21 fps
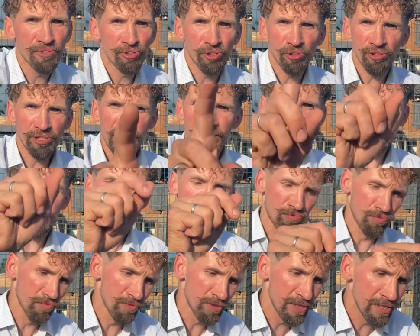że od jednej
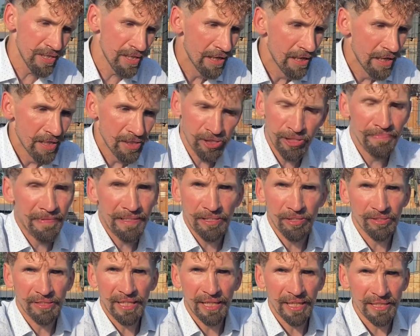sztuki trzeba
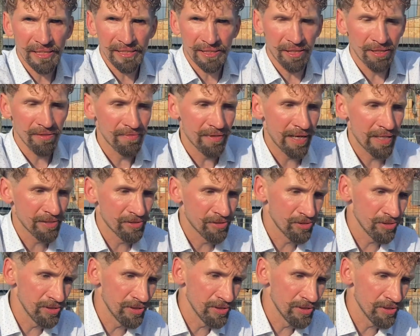to
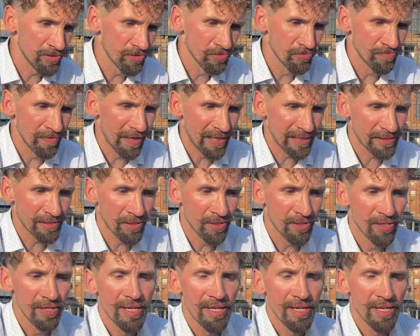zarejestrować i tu warto.